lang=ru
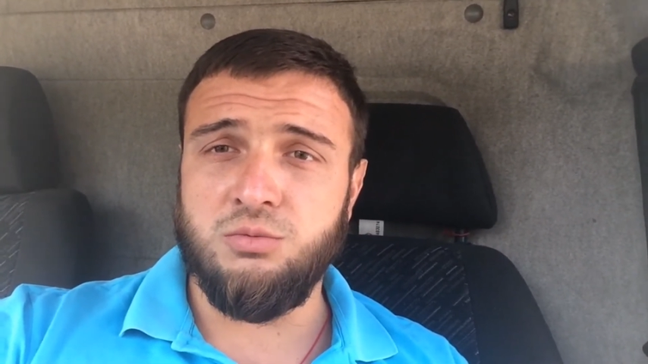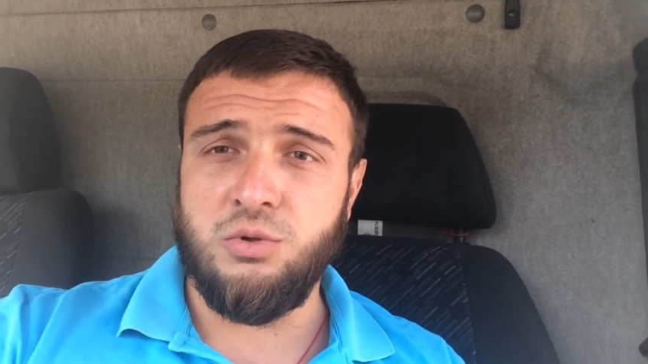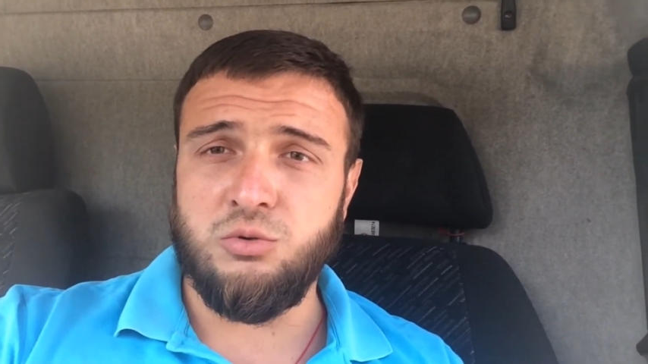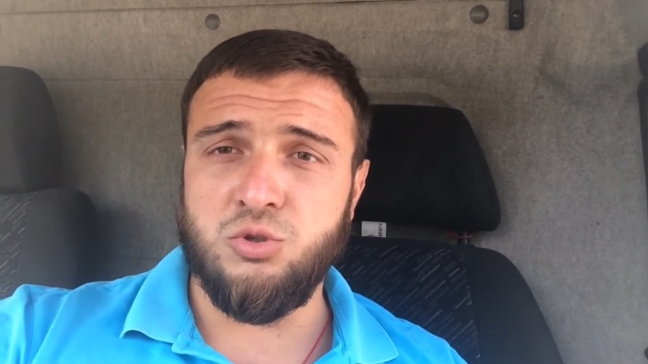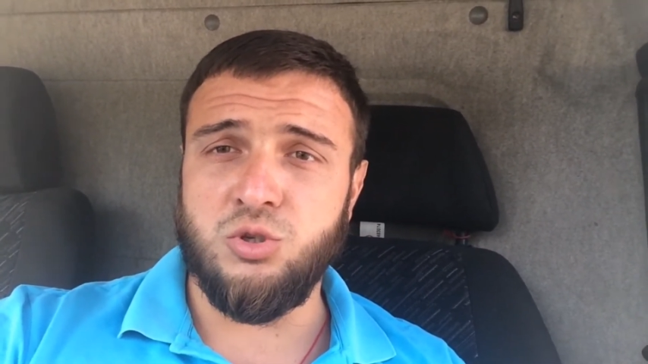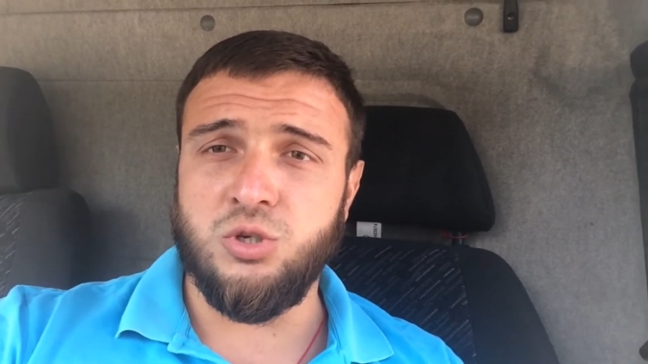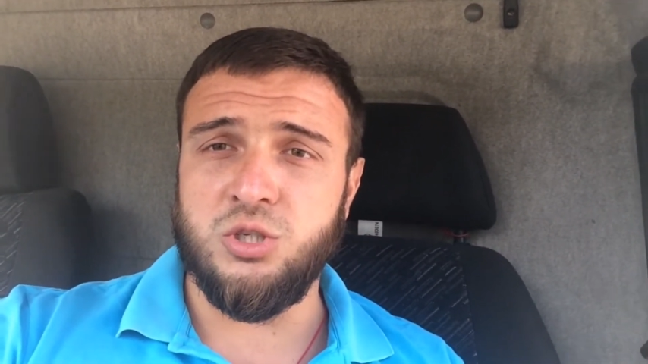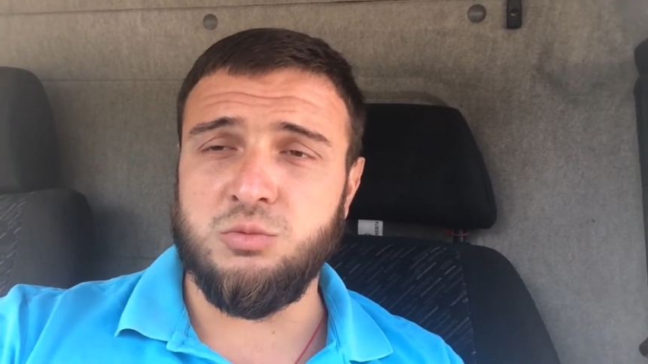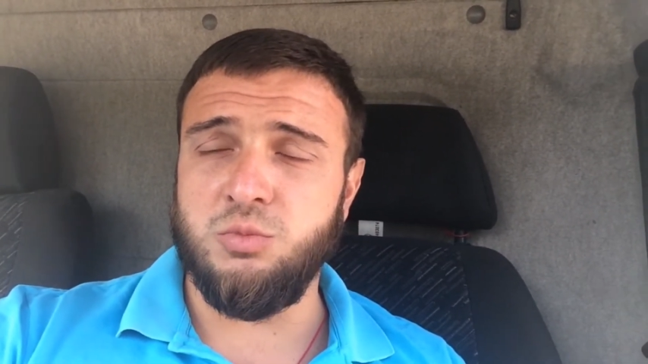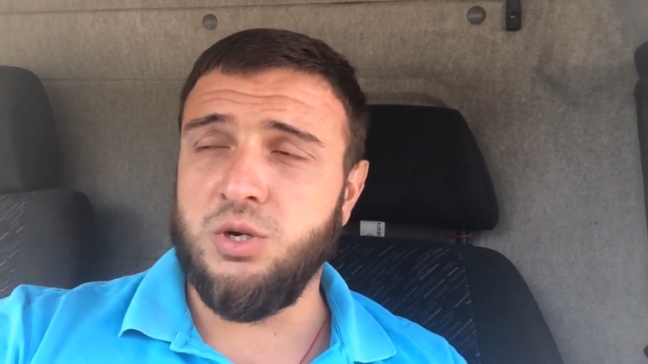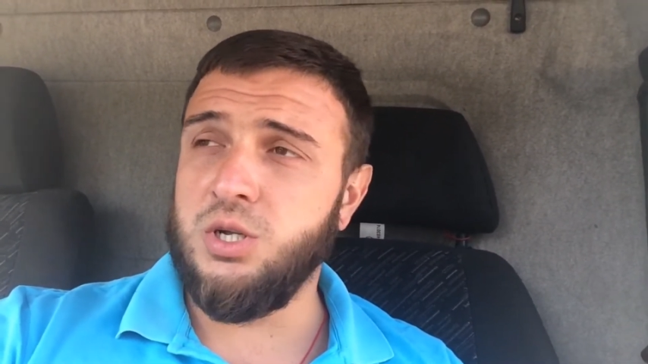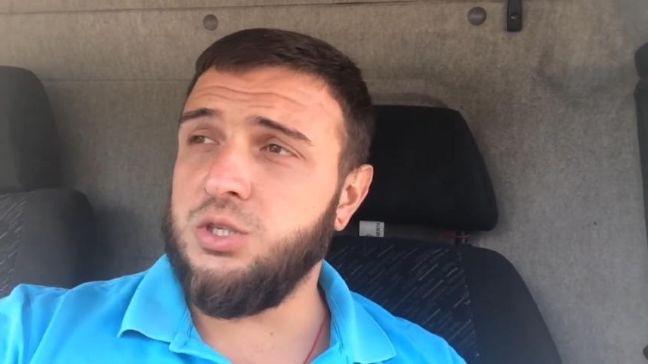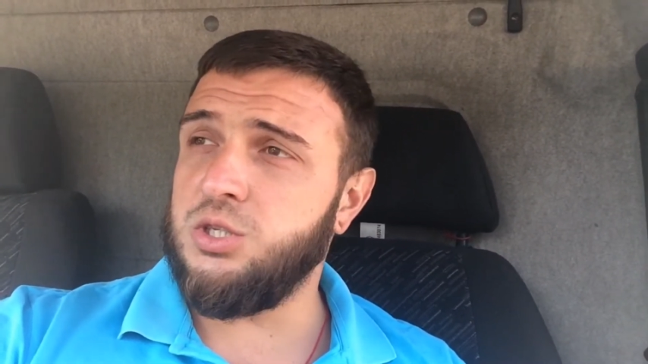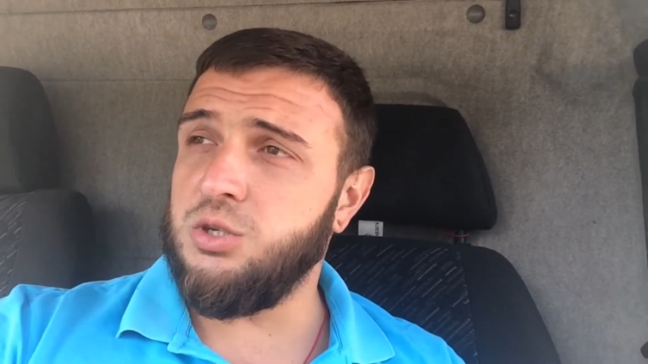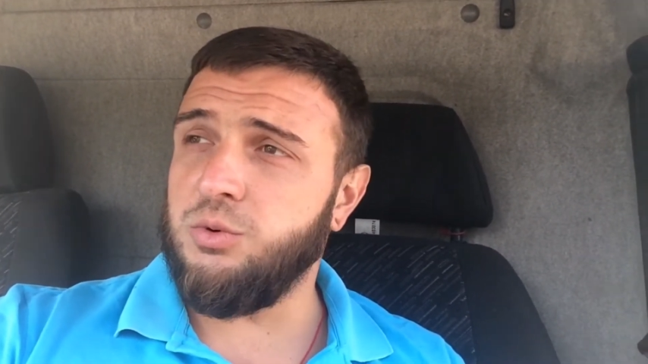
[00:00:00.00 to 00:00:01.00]
Потому что
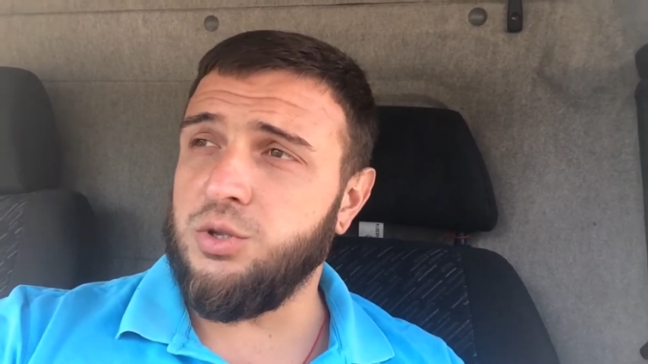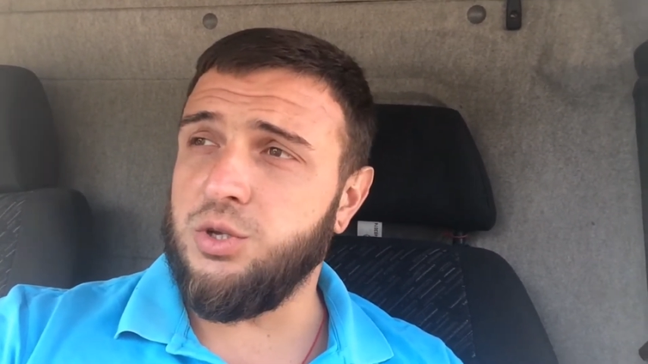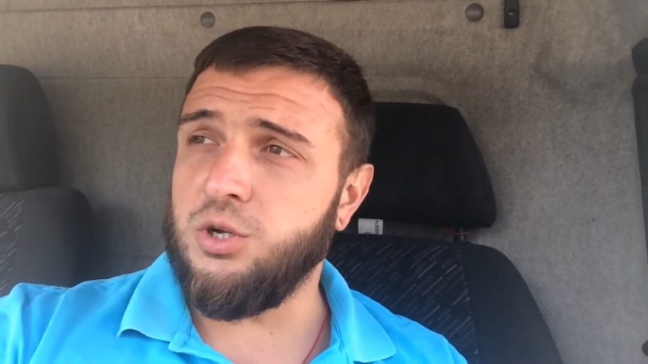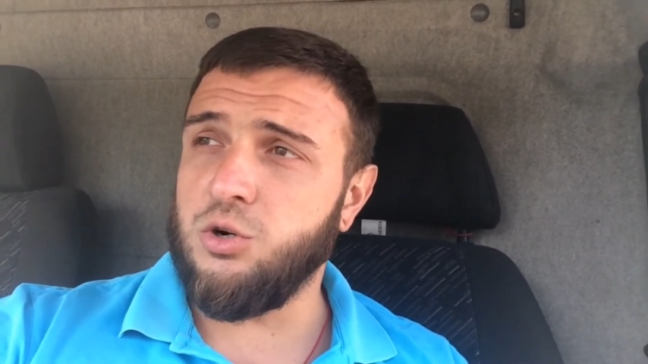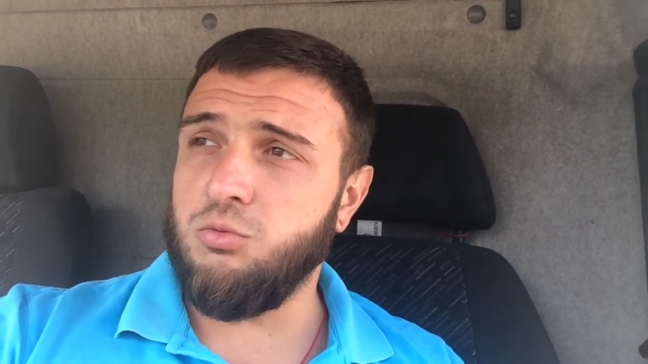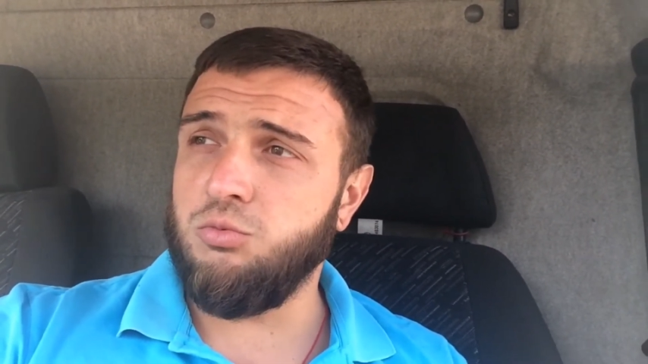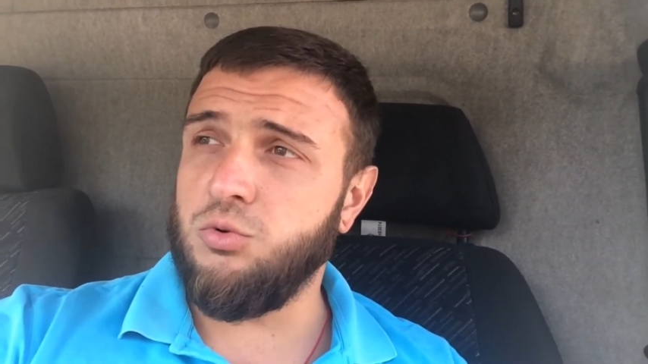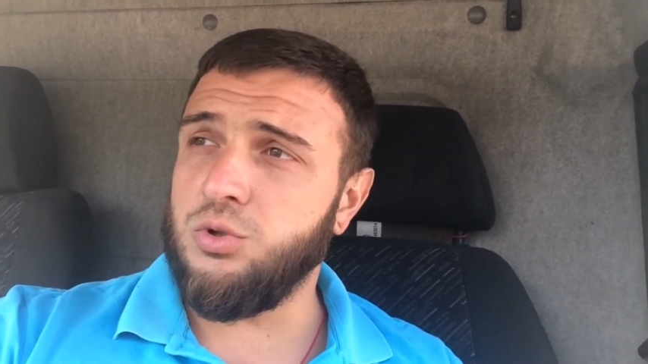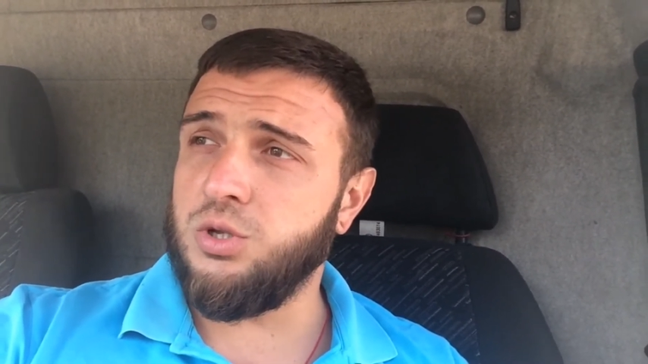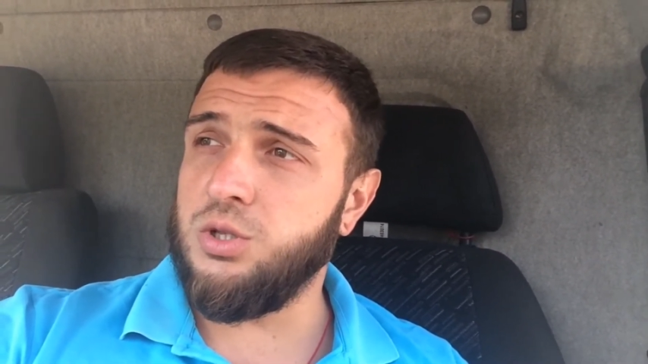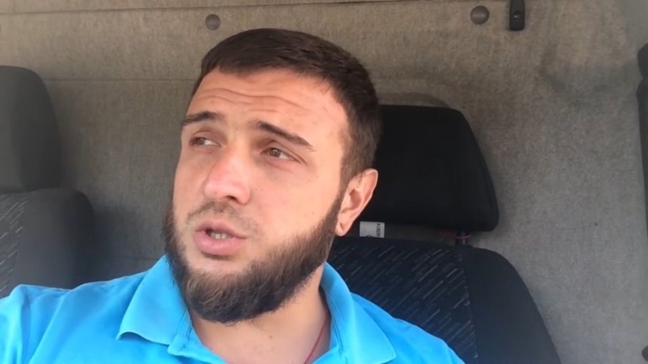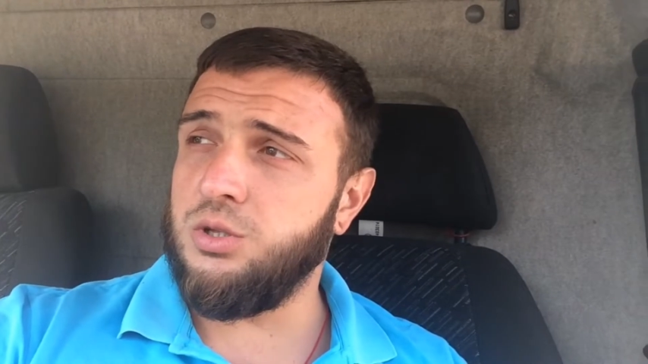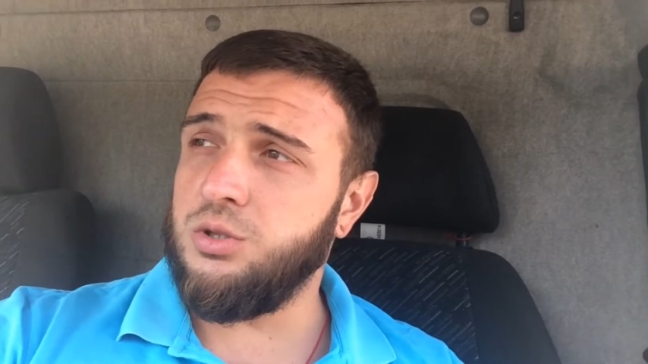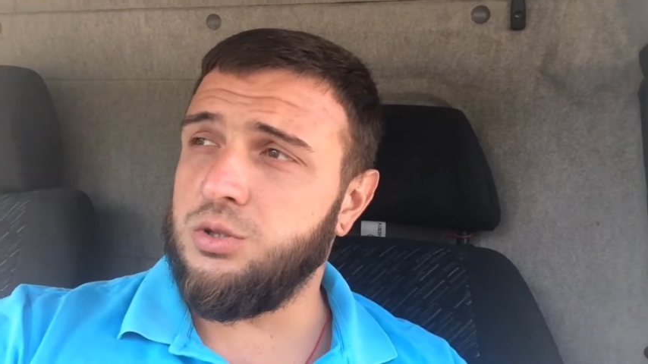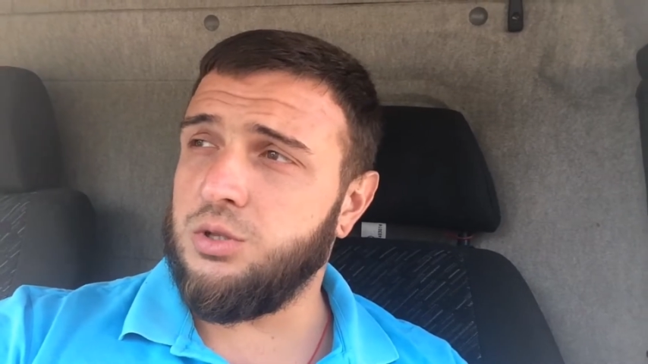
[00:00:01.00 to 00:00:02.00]
разбирать, снимать коробку надо.